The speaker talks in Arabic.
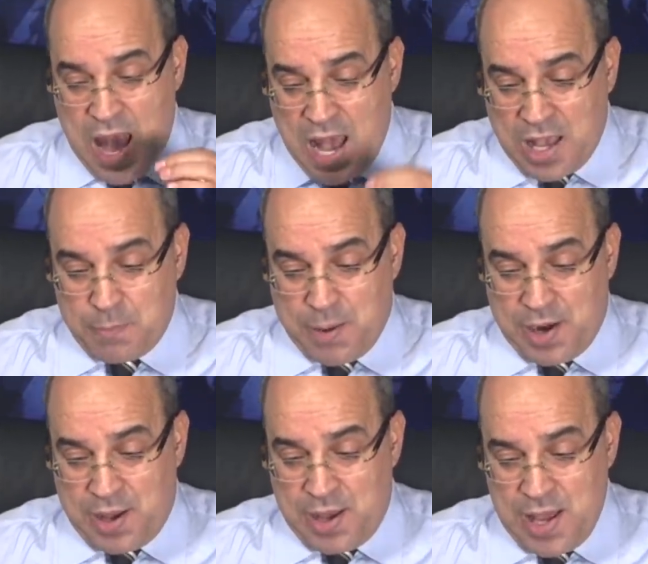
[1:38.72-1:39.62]

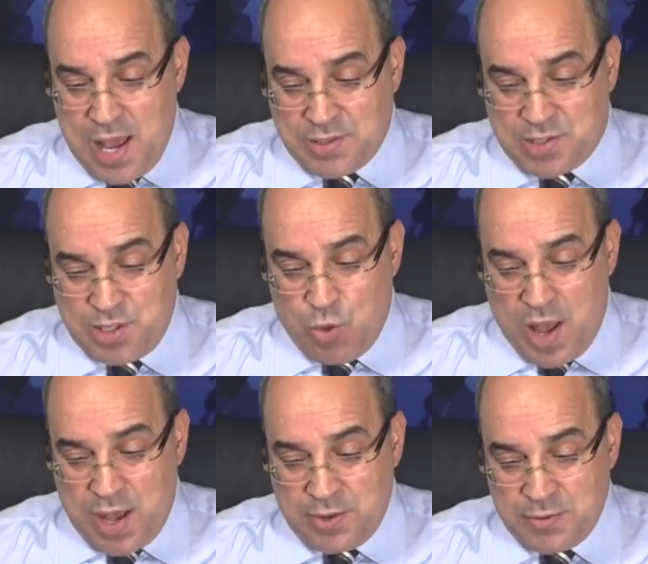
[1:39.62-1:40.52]
أخبر
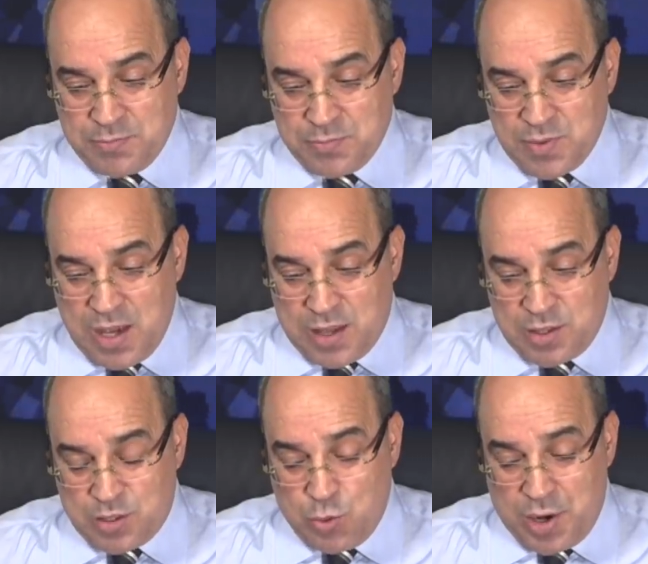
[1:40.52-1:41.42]
الديوان
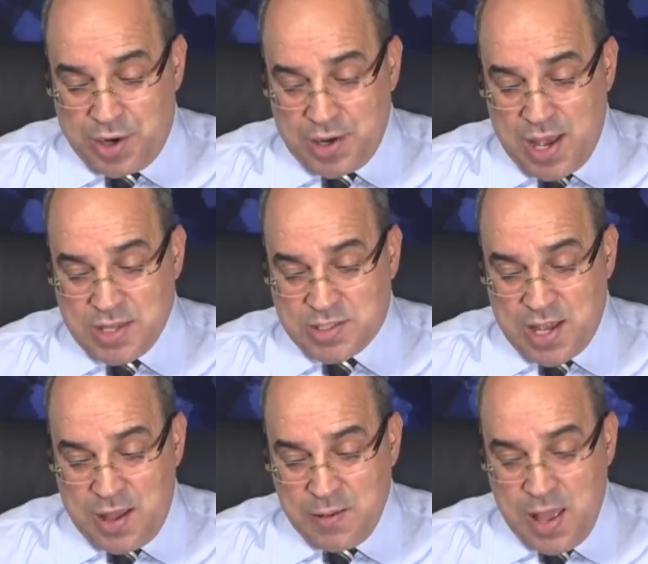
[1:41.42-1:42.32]
ديوان
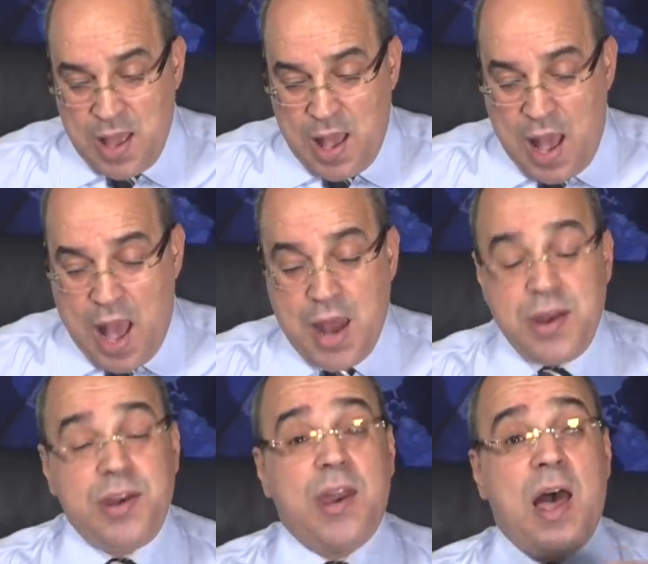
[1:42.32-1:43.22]
الرئاسة
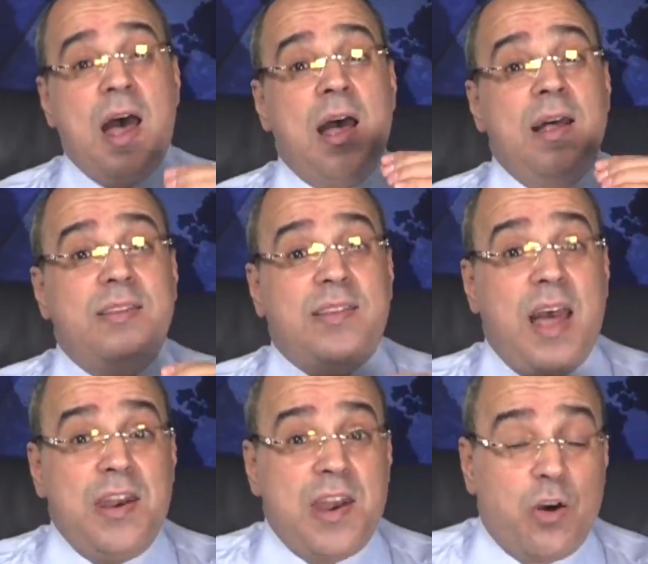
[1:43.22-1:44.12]
أن
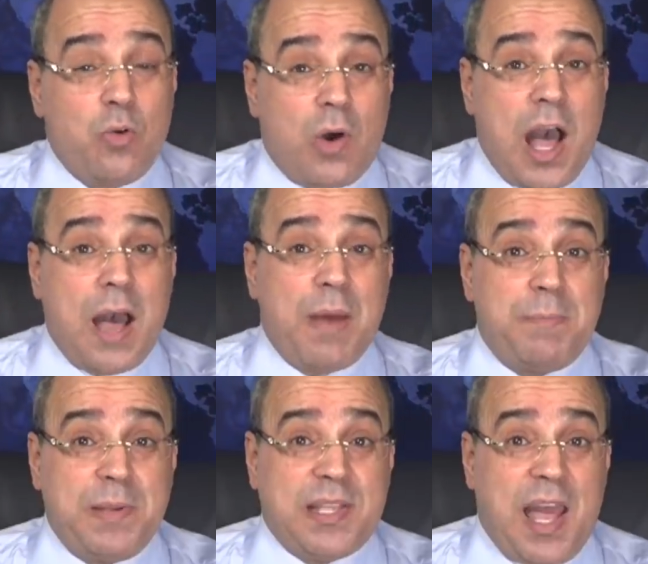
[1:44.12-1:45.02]
أنه قام
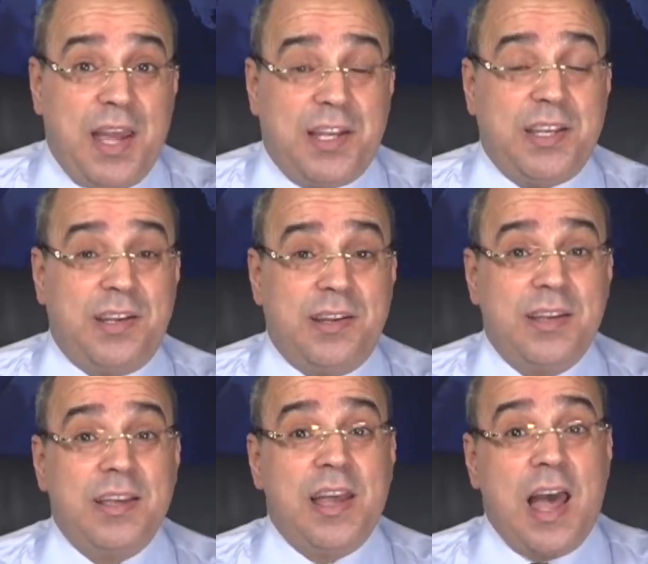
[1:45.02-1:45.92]
بتحليل
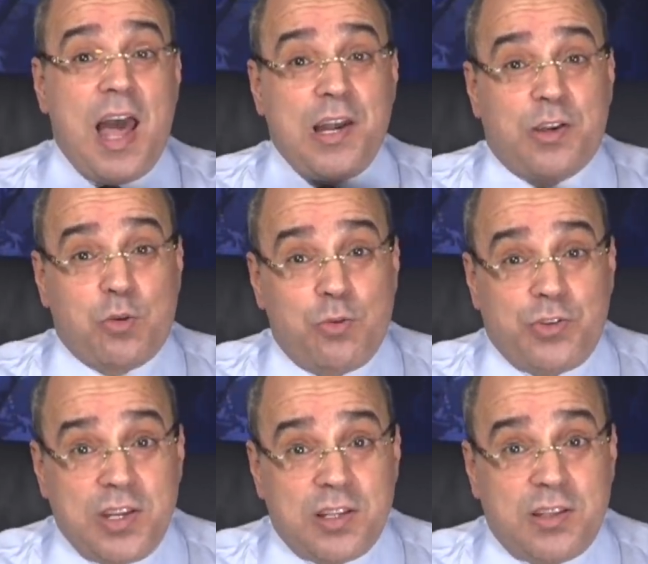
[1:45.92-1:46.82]

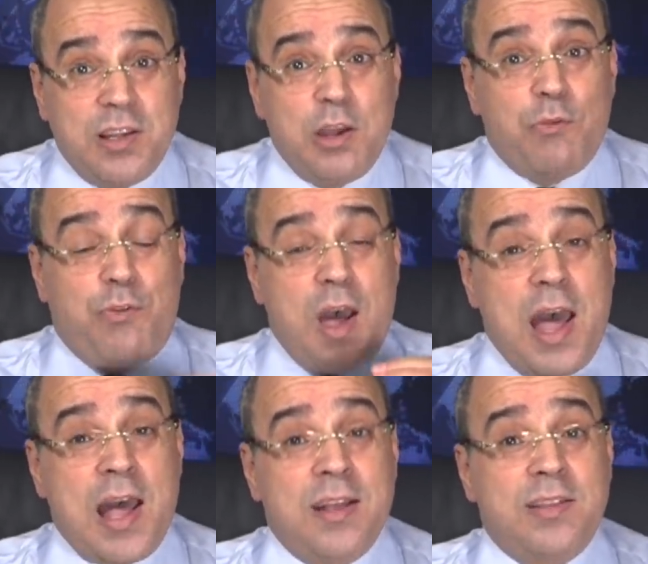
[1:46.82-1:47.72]
الكوفيد
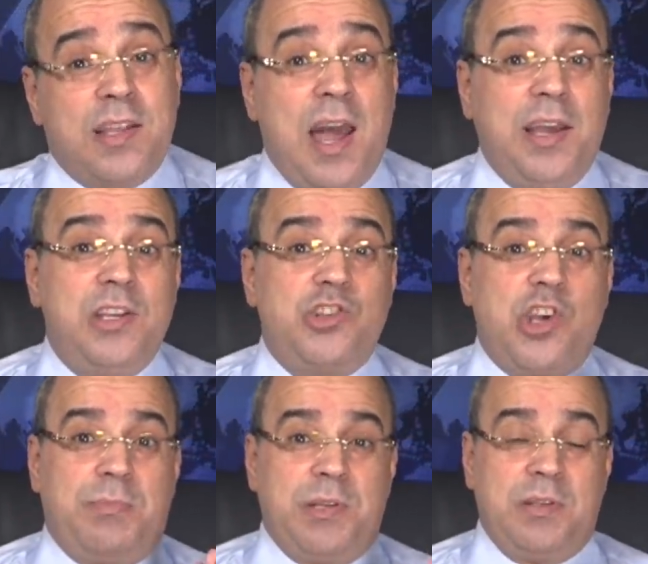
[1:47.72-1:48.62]
فطلع
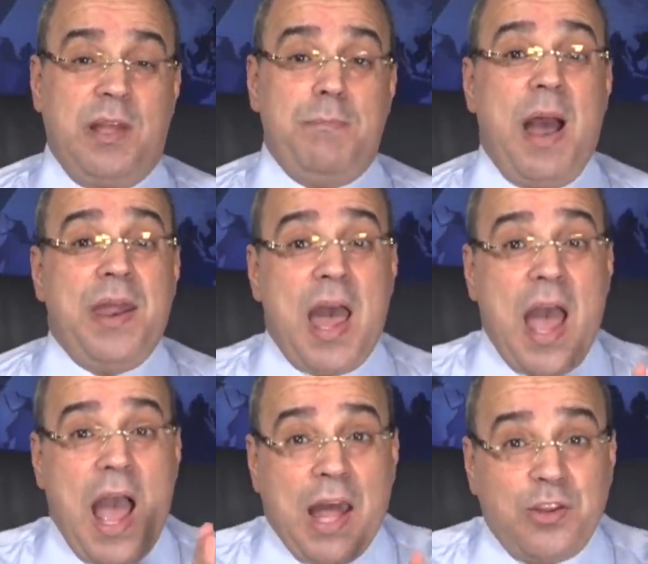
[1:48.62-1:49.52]
إيجابي
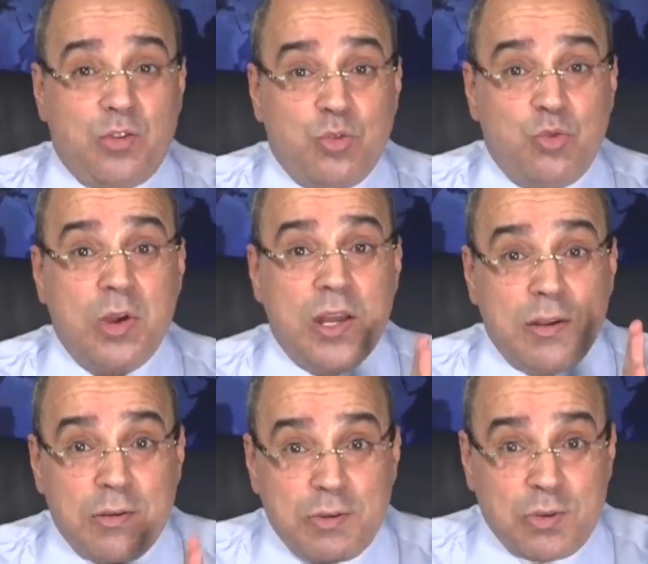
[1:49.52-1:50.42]
معناه عنده
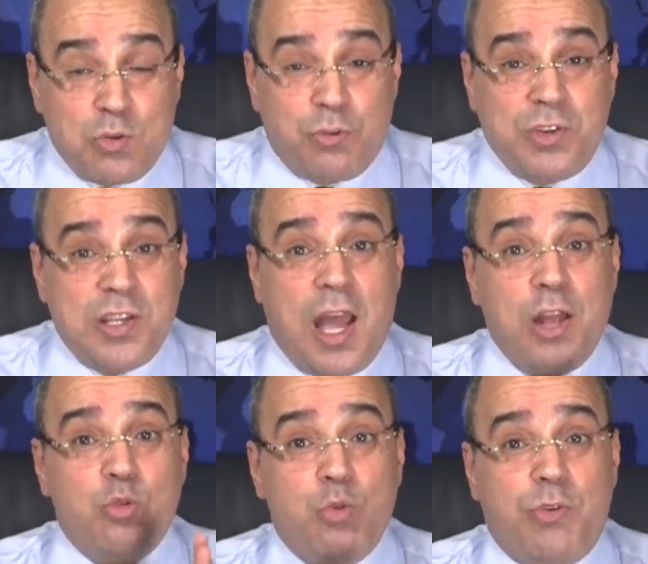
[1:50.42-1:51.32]
كوفيد
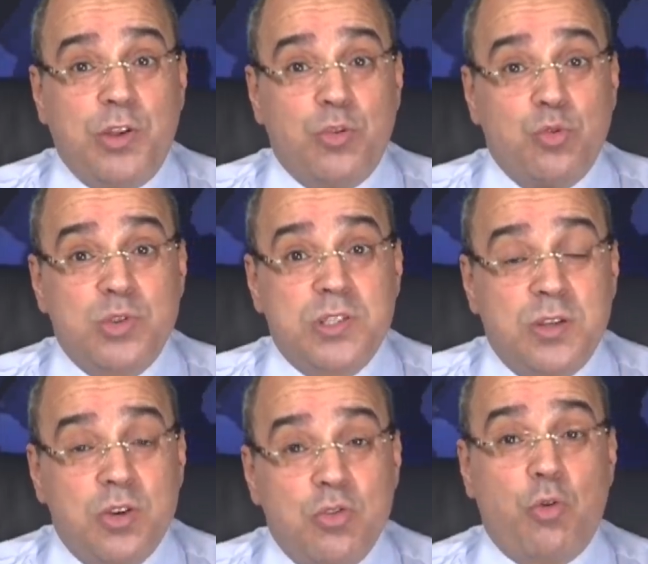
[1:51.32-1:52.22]
عنده
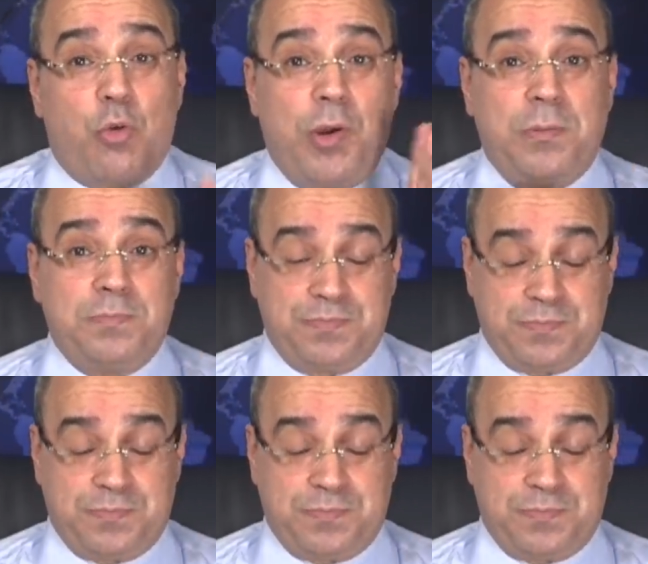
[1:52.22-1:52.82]
فيروس كورونا